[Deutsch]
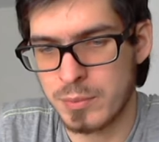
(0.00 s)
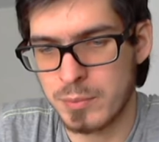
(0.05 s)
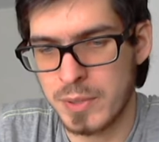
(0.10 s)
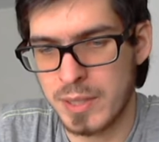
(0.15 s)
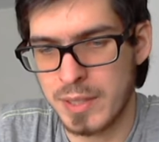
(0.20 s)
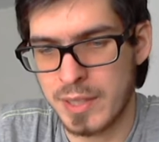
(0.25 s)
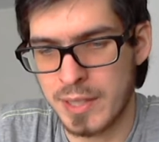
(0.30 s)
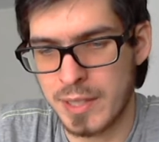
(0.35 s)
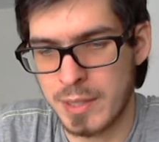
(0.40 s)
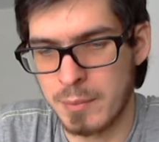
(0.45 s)
mir
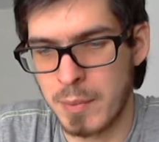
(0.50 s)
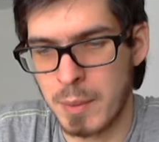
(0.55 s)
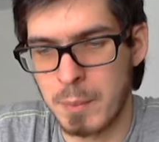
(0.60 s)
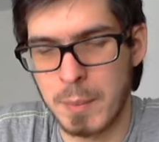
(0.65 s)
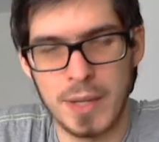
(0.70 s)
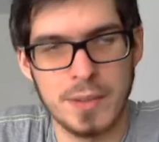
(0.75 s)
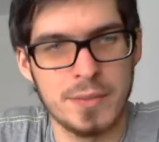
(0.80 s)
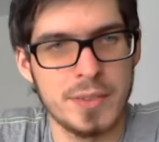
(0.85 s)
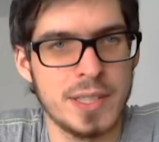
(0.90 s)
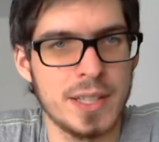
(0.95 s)
dann immer
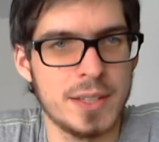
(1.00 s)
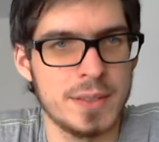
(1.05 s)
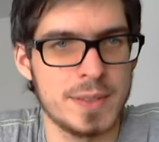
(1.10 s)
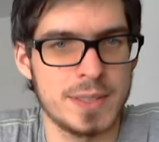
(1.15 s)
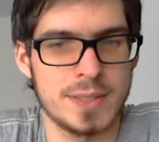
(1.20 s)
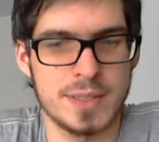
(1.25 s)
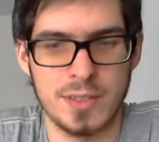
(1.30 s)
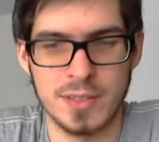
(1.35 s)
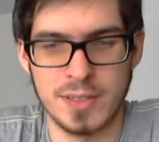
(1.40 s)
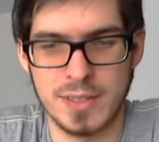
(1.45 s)
mal wieder
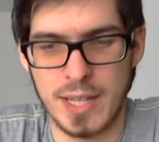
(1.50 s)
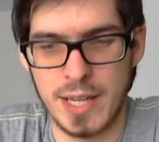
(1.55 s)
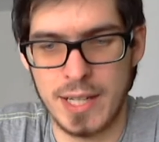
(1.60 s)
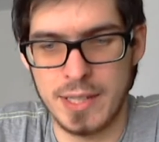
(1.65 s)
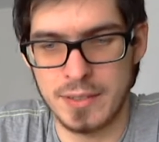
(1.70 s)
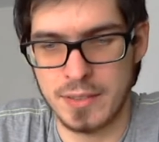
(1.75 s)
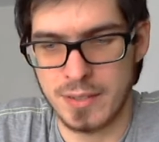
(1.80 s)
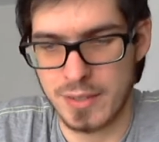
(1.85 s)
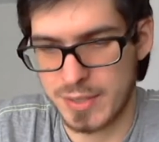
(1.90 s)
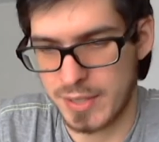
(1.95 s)
was aus der
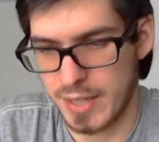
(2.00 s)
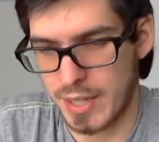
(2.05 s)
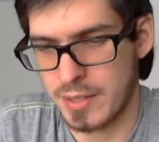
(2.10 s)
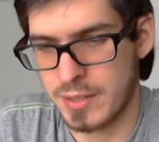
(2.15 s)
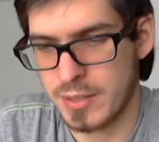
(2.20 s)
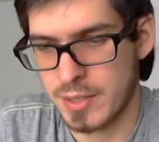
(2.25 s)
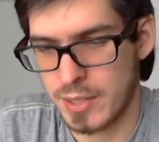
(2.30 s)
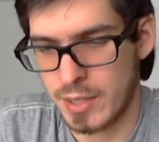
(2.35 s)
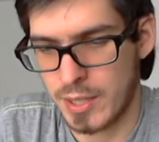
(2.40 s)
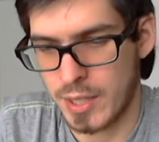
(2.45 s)
alten
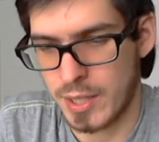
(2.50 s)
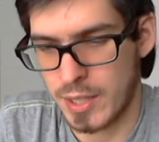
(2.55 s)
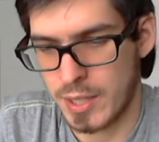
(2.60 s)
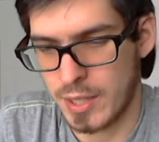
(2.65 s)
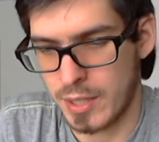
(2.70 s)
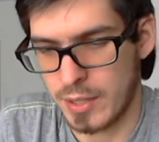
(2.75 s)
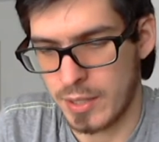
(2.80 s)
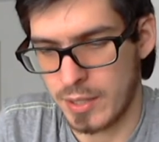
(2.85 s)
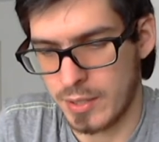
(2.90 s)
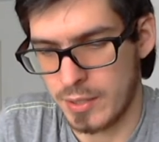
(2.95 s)
Zeit
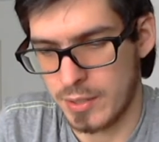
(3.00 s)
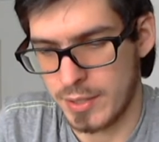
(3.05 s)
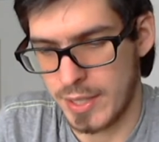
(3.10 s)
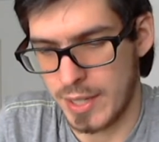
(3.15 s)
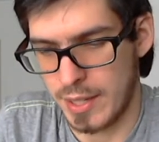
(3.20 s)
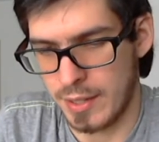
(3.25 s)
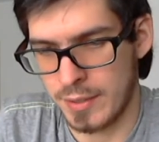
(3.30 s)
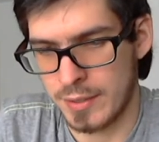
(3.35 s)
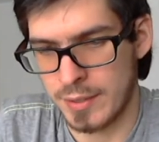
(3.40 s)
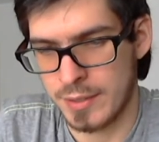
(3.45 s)

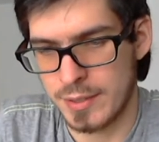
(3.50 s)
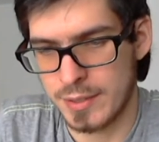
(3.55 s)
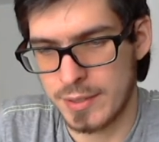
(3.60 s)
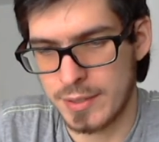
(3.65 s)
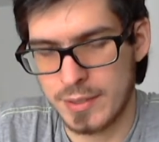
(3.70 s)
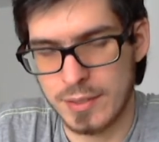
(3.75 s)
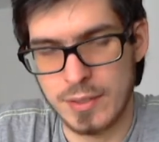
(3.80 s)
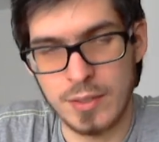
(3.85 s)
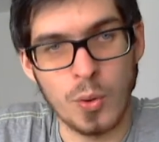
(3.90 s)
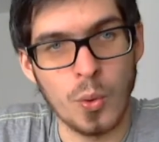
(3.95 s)
ja,
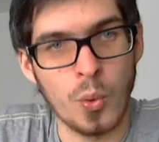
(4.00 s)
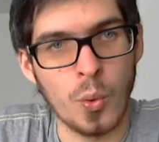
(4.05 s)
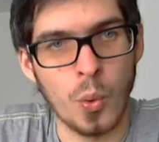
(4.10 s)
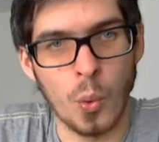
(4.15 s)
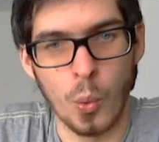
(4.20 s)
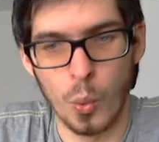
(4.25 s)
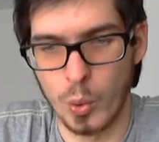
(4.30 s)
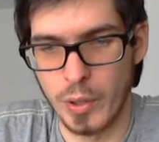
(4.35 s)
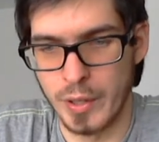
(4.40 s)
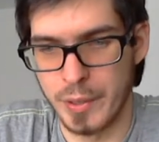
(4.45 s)

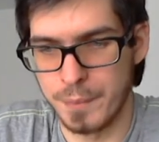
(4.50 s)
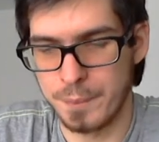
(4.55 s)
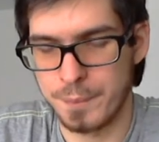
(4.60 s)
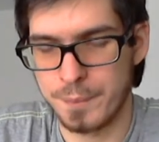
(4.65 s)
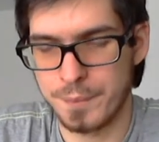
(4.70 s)
holen.